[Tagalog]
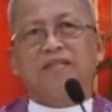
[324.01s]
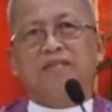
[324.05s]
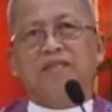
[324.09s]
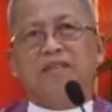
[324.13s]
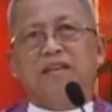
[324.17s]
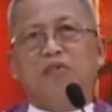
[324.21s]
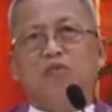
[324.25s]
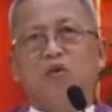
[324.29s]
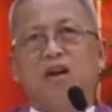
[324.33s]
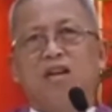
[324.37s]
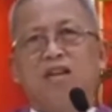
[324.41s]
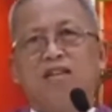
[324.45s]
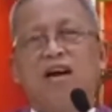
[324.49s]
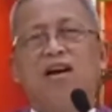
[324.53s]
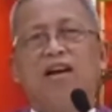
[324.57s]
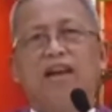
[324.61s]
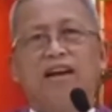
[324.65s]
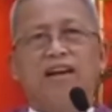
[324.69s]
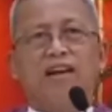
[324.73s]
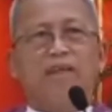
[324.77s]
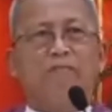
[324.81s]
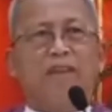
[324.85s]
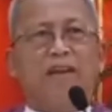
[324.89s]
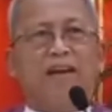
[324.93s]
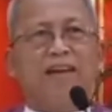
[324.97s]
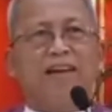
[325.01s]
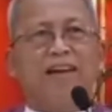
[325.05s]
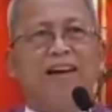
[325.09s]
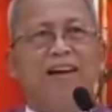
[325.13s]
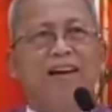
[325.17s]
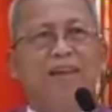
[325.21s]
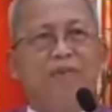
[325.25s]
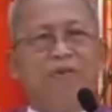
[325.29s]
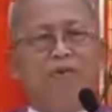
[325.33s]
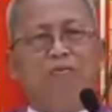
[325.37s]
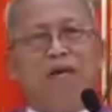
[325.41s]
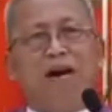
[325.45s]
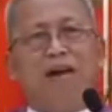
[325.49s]
Ning kwarta kay nang parian.
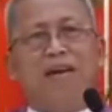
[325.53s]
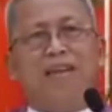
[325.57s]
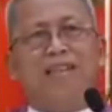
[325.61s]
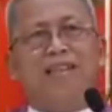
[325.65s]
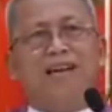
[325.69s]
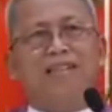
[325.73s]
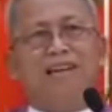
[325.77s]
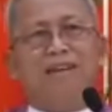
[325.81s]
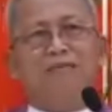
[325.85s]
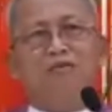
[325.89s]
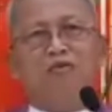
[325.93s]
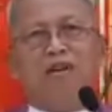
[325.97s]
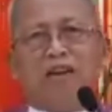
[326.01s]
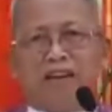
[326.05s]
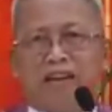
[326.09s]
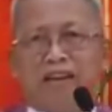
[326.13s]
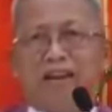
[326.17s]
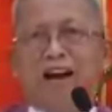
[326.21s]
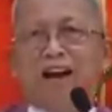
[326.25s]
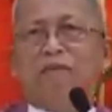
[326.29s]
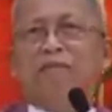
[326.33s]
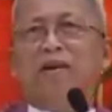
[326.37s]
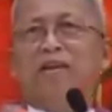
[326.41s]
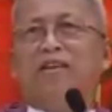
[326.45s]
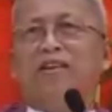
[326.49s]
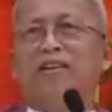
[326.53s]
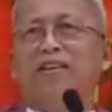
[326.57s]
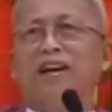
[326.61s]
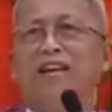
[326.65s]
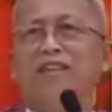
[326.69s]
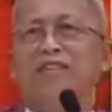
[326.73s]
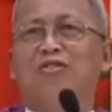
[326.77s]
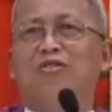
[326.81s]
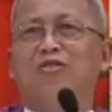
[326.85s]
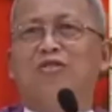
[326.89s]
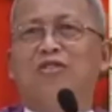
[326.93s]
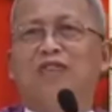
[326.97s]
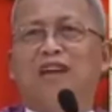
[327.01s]
Pero makakita sa mo nga gigamit gyud
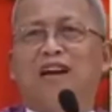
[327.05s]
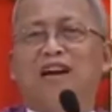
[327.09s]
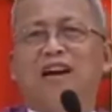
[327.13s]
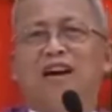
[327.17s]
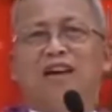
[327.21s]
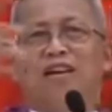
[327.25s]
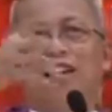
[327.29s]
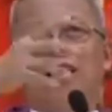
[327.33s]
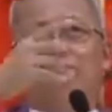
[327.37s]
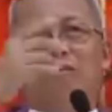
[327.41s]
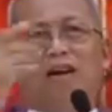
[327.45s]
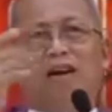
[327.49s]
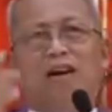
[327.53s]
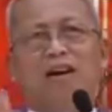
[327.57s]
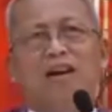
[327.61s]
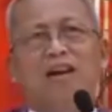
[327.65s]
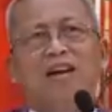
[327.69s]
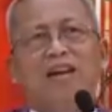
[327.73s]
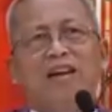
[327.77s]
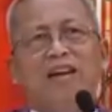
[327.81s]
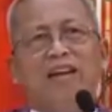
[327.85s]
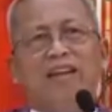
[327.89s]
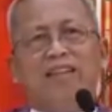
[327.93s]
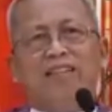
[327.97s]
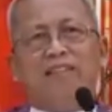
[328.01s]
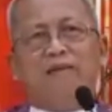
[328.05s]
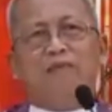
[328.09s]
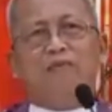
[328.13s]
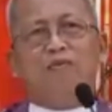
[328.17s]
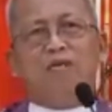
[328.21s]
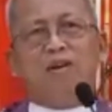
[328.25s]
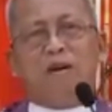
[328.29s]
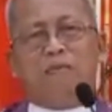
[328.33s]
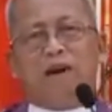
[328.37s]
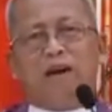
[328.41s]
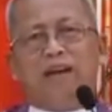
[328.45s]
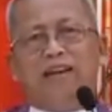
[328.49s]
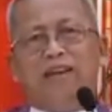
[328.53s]
nato, daghan ang mga nahitabo
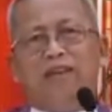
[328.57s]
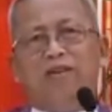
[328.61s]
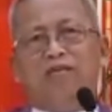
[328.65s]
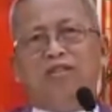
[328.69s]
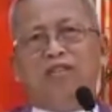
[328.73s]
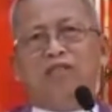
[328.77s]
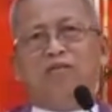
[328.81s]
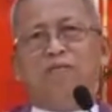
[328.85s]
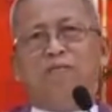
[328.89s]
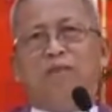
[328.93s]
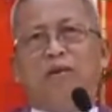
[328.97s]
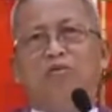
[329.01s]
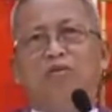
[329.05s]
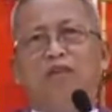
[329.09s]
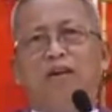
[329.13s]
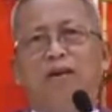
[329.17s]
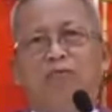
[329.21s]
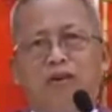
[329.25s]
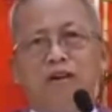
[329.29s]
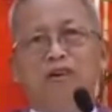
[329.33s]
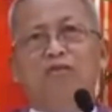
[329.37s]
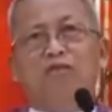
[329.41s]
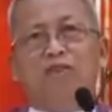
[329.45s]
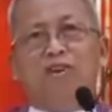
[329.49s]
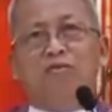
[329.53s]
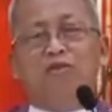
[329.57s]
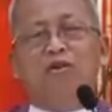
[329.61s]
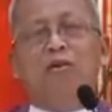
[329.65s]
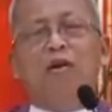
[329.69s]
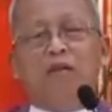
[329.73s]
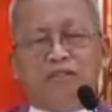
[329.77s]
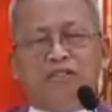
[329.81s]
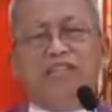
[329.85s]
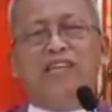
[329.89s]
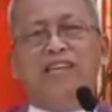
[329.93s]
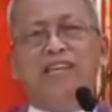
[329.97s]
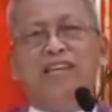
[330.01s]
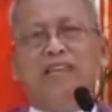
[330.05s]
nga mga nindot sa tong parokya. Moingon gyud mo,
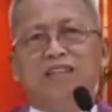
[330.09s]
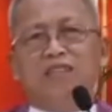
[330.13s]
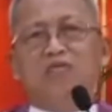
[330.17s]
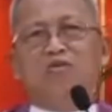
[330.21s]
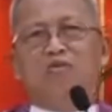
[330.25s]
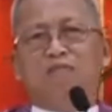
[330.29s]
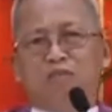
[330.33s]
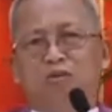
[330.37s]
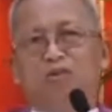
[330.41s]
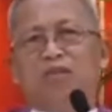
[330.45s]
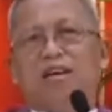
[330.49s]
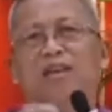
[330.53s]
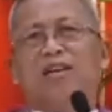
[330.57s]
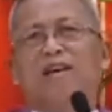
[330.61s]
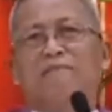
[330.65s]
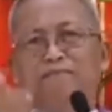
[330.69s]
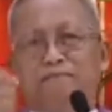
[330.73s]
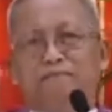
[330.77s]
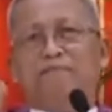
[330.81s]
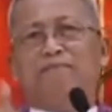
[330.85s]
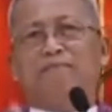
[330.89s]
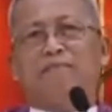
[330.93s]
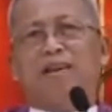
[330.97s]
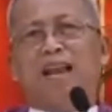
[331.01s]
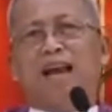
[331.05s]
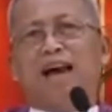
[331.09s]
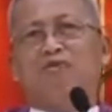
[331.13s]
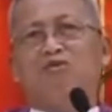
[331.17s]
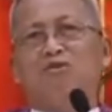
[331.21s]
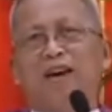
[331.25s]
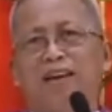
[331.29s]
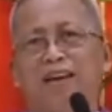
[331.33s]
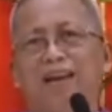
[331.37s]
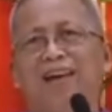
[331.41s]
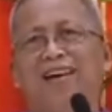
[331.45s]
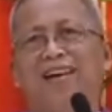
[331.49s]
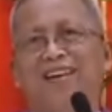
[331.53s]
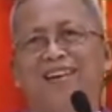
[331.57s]
sige, support dagat. Klaro
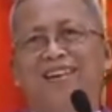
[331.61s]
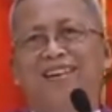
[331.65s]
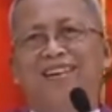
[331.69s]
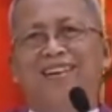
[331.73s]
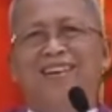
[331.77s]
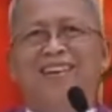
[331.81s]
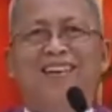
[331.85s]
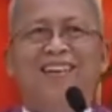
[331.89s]
kay na.